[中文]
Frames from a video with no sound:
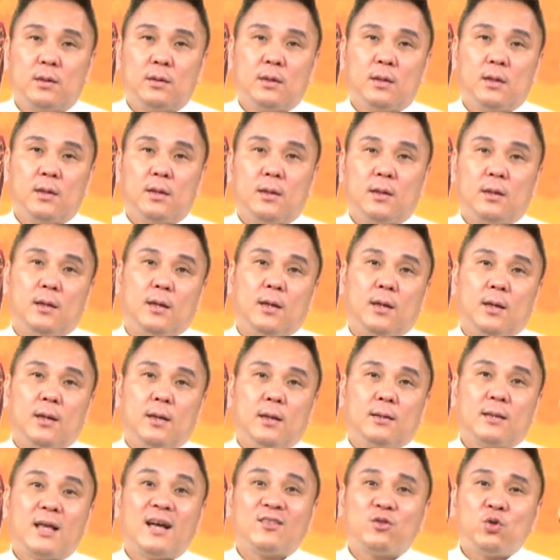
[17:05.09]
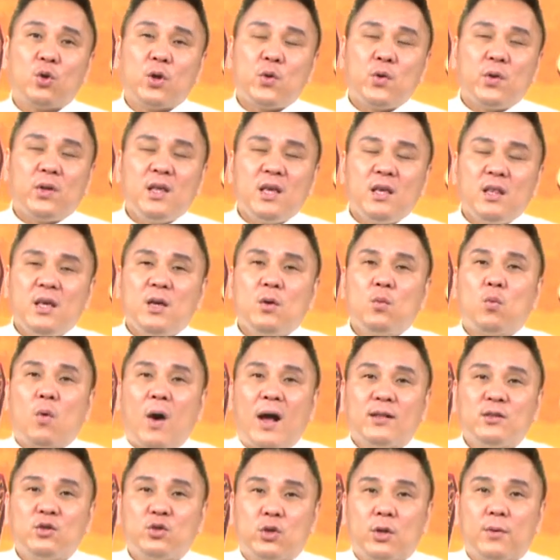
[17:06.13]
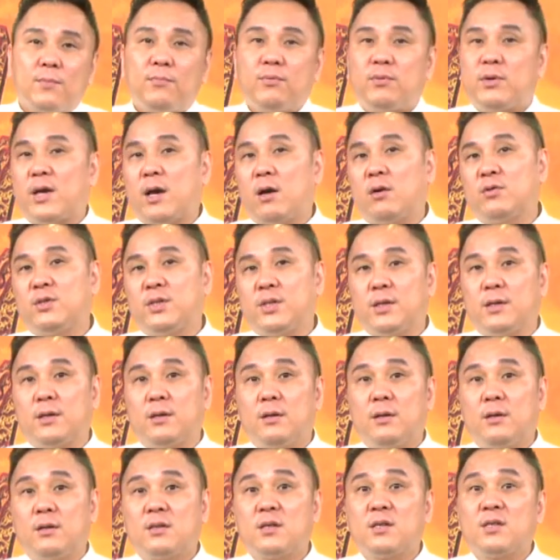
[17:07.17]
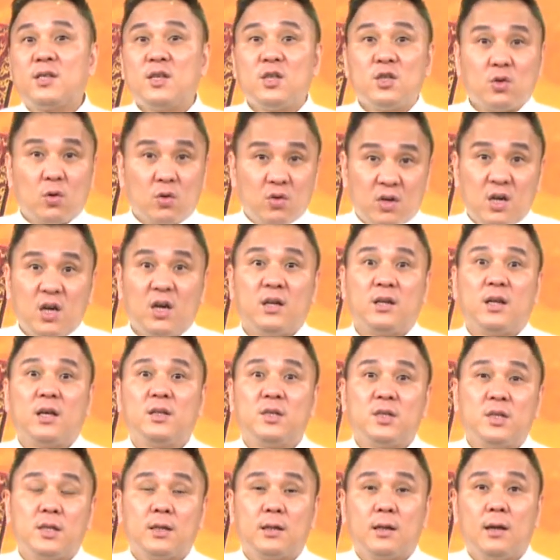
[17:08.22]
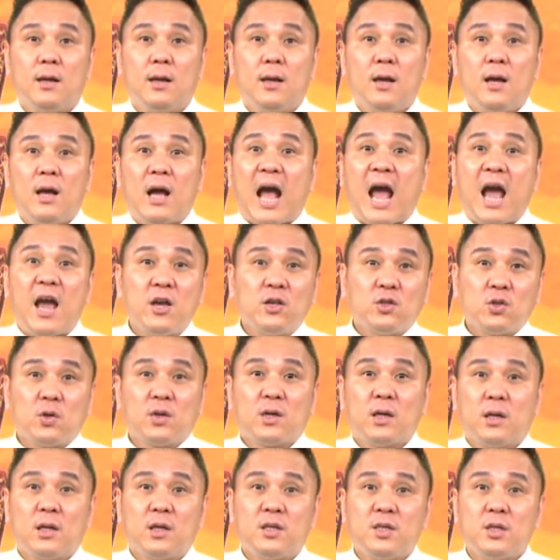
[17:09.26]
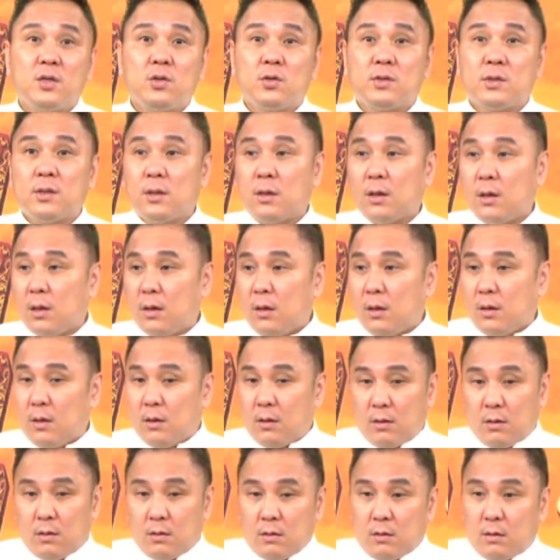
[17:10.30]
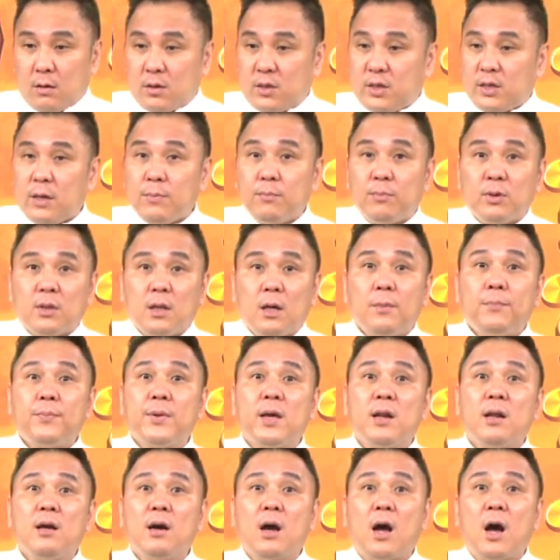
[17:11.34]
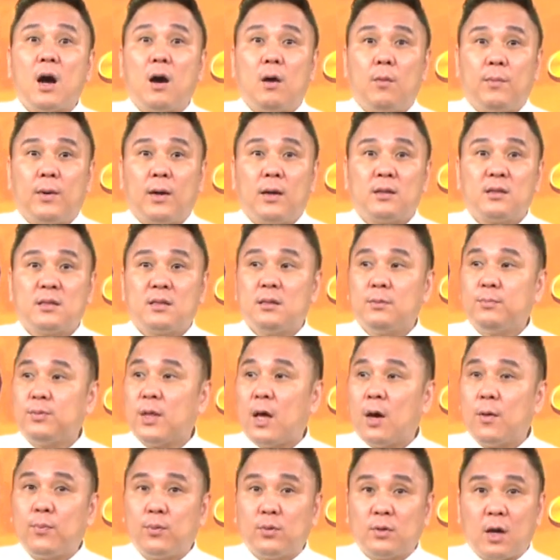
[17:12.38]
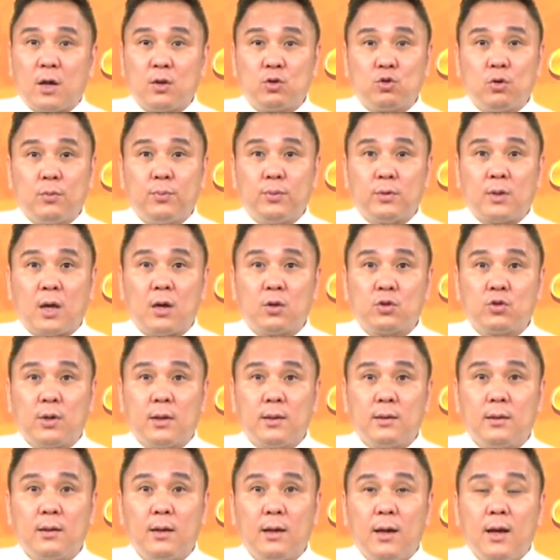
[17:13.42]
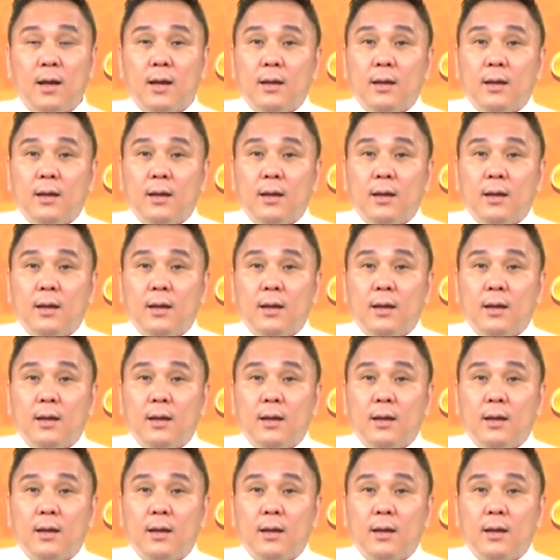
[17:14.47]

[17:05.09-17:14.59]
了？他对于利率完全不了解，这是一种可能性。还有一种可能性就是，见不得别人好嘛，吃不到葡萄说葡萄酸。